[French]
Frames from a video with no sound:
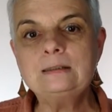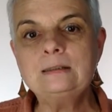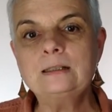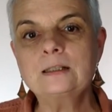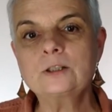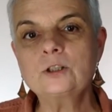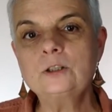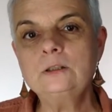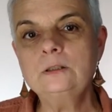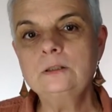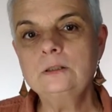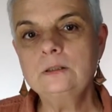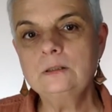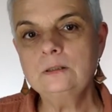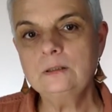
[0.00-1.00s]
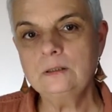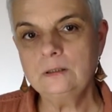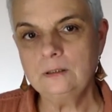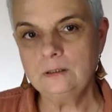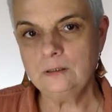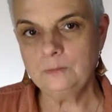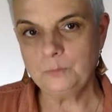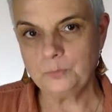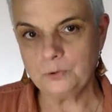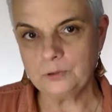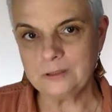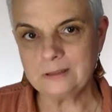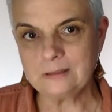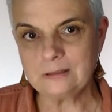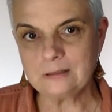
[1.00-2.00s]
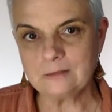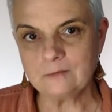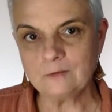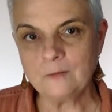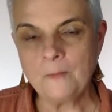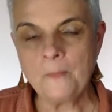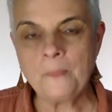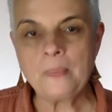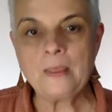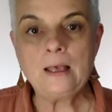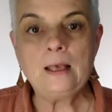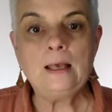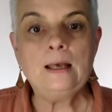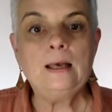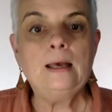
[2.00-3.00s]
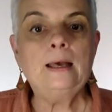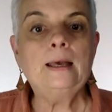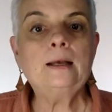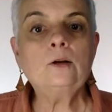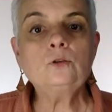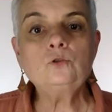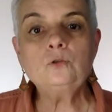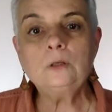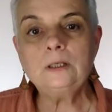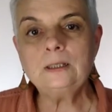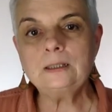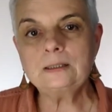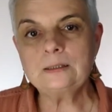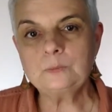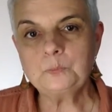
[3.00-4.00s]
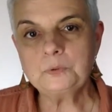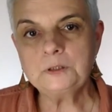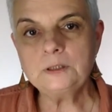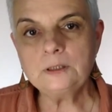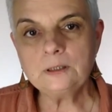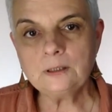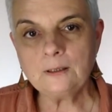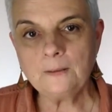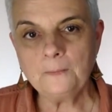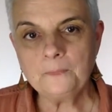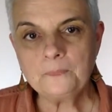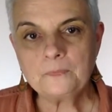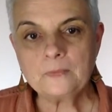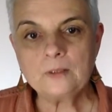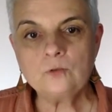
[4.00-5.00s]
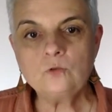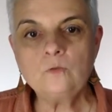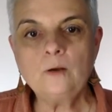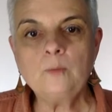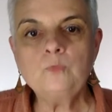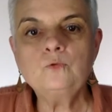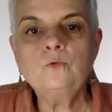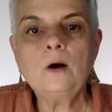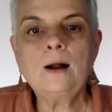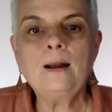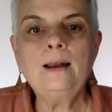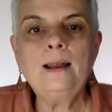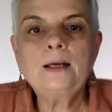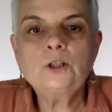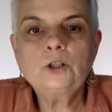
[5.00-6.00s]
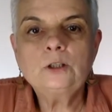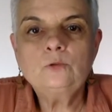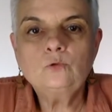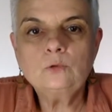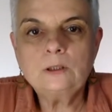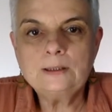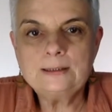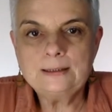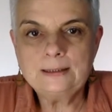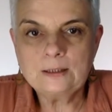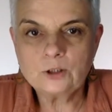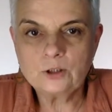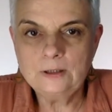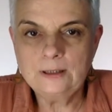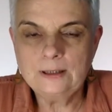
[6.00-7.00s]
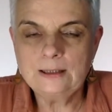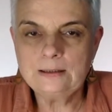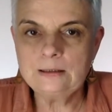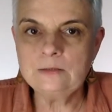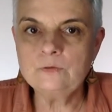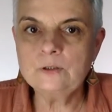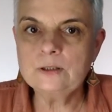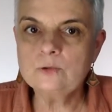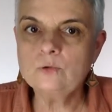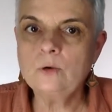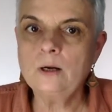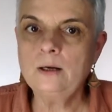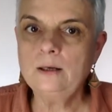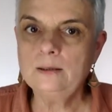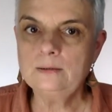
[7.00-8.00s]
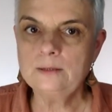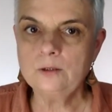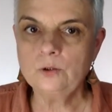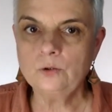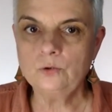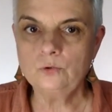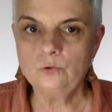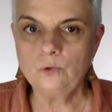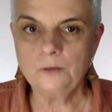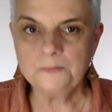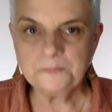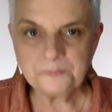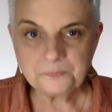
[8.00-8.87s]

énergie positive. Et quand tu expires, tu vas pouvoir lâcher toutes les énergies négatives qui sont à l'intérieur de toi.